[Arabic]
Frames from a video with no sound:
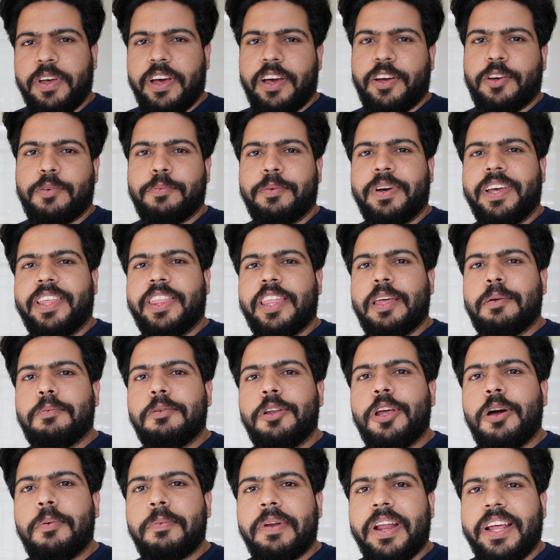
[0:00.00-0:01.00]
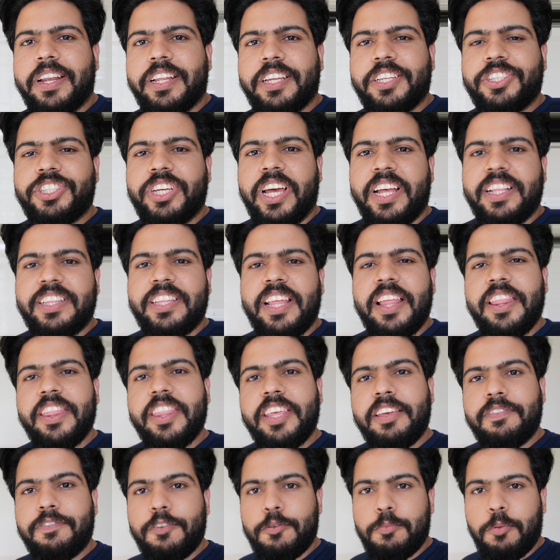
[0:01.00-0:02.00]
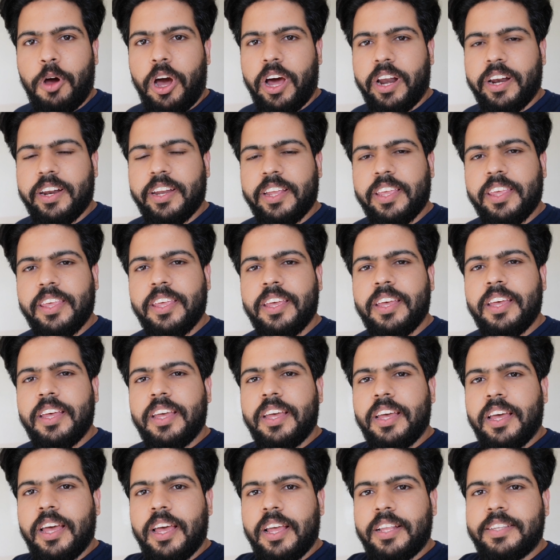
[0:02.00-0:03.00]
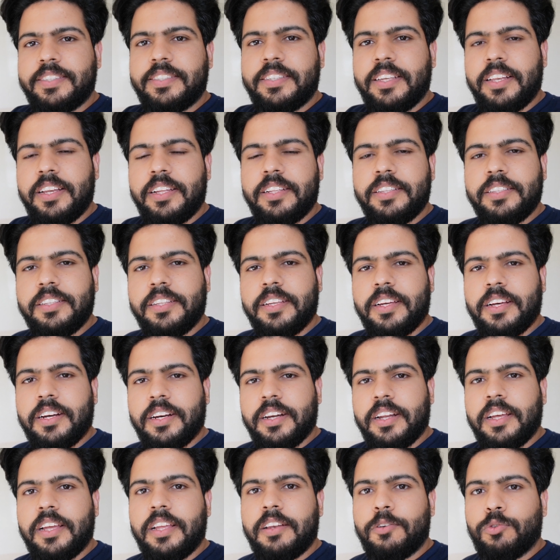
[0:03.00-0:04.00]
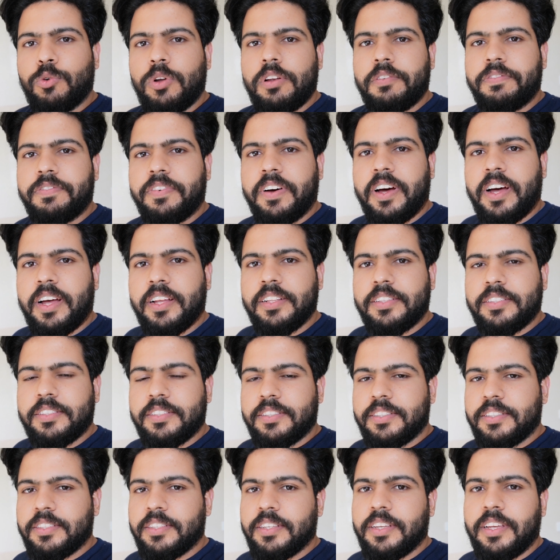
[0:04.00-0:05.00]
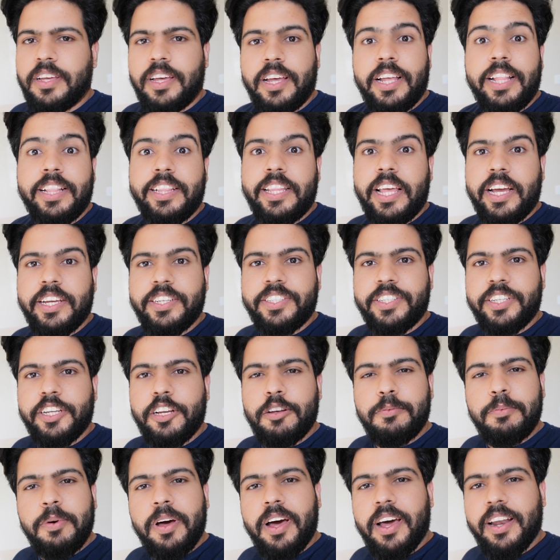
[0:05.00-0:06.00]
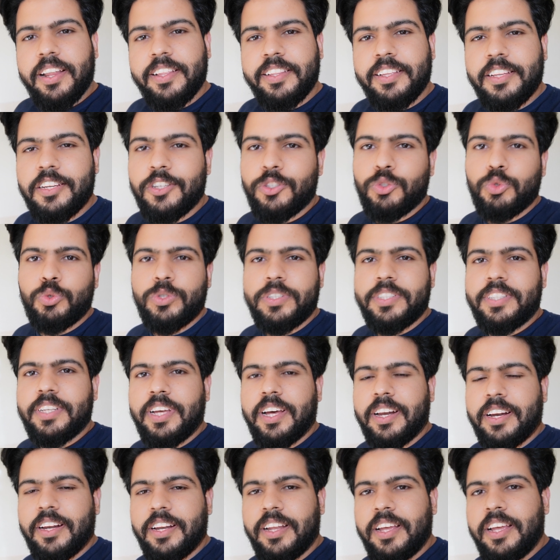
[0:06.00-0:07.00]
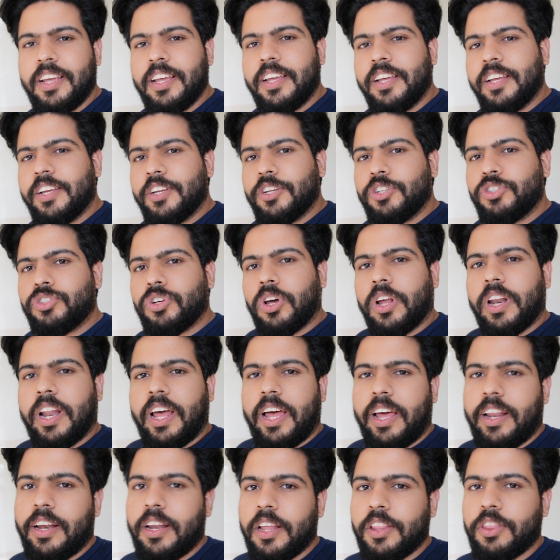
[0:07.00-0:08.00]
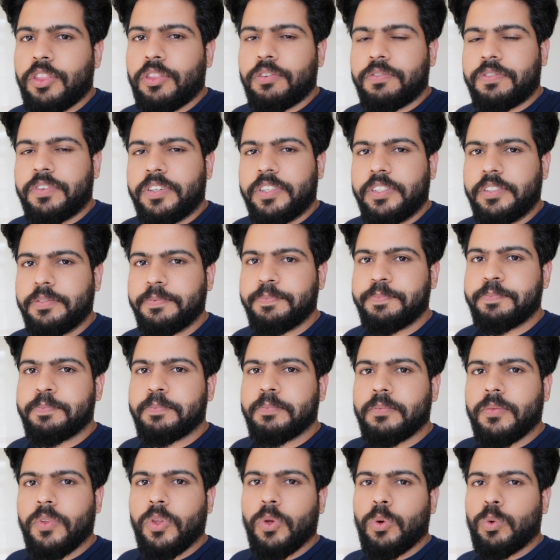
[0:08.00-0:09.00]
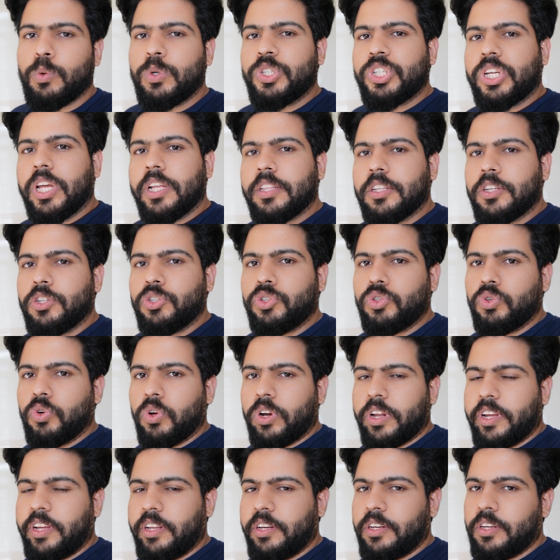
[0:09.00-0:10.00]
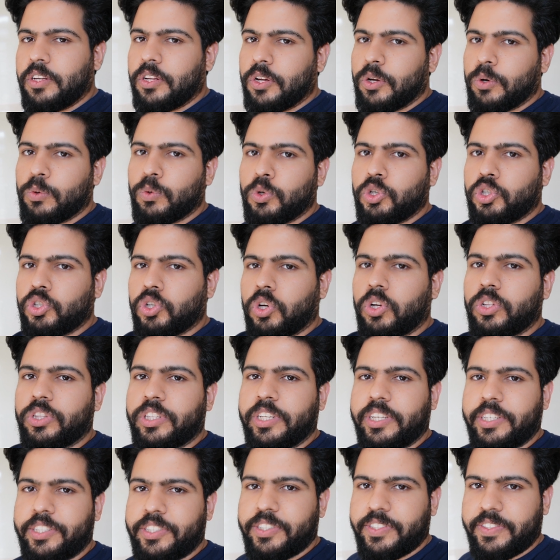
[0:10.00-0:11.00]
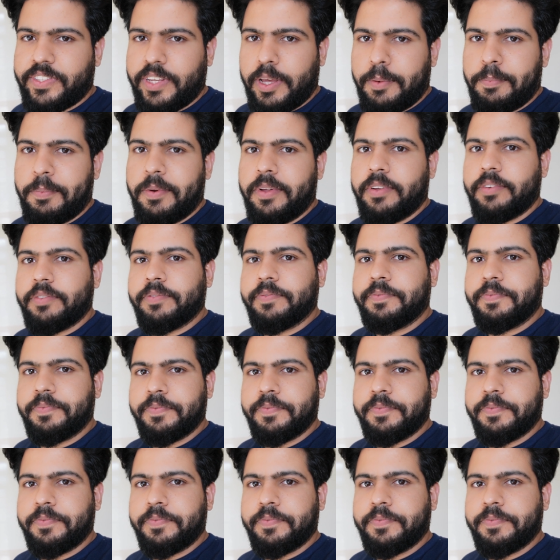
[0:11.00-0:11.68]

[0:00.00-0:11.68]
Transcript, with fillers: وياكم هيثم اليوم راح نحكي عن تنظيف المحرك السلندر الولفات الدكشن البارد التويتر شلون راح ننظفهن وش قد اجورهن وشلون تحجز يمنا